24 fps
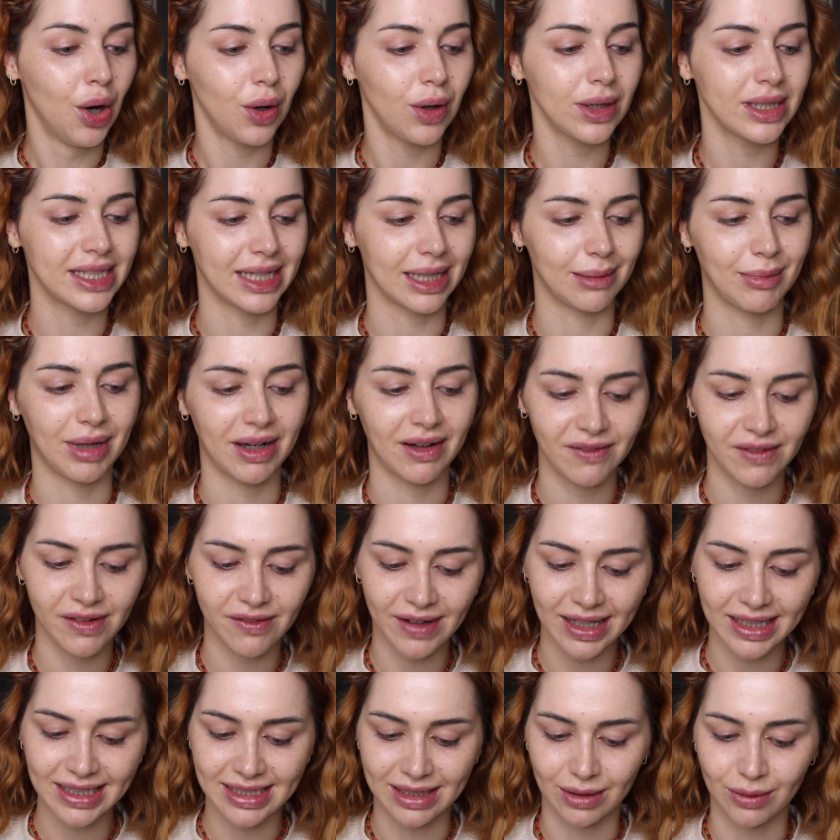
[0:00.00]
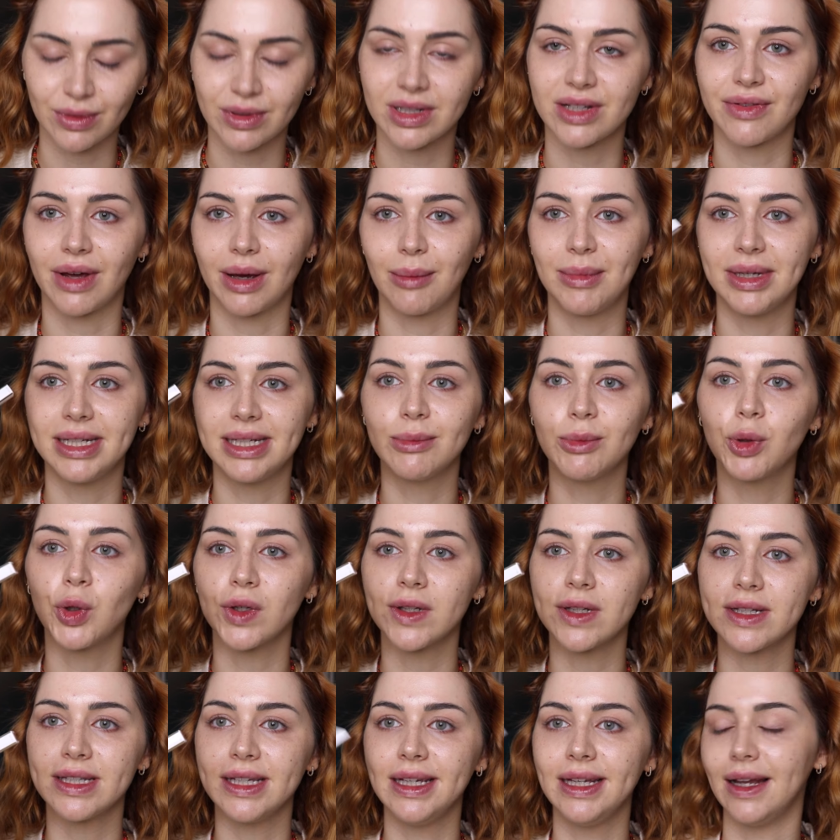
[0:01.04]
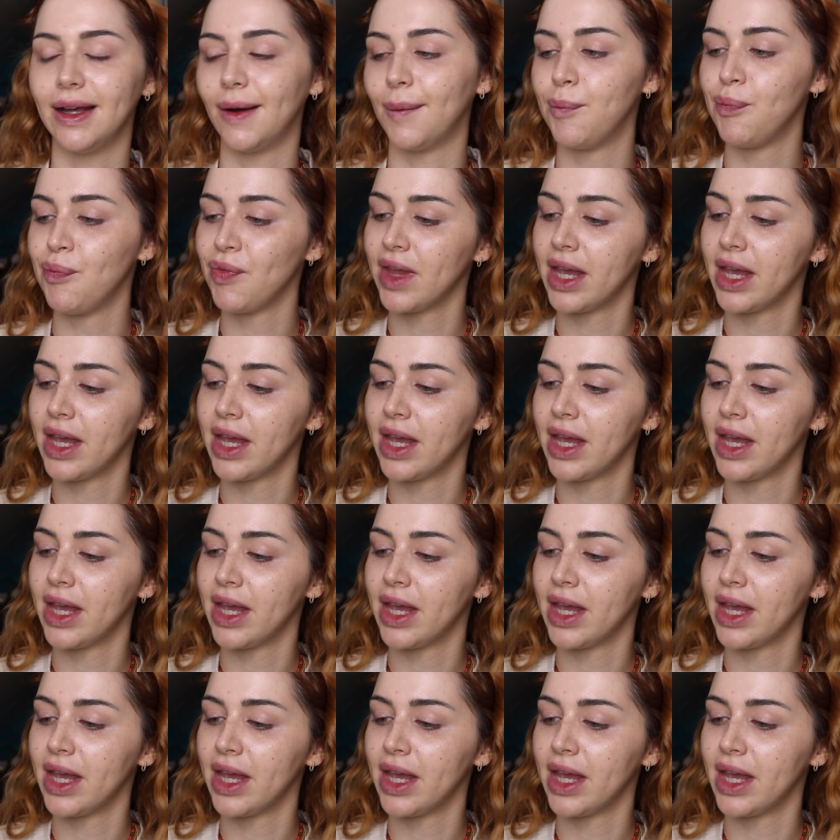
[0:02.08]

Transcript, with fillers: Und dann machen wir weiter und zwar mit dem Concealer.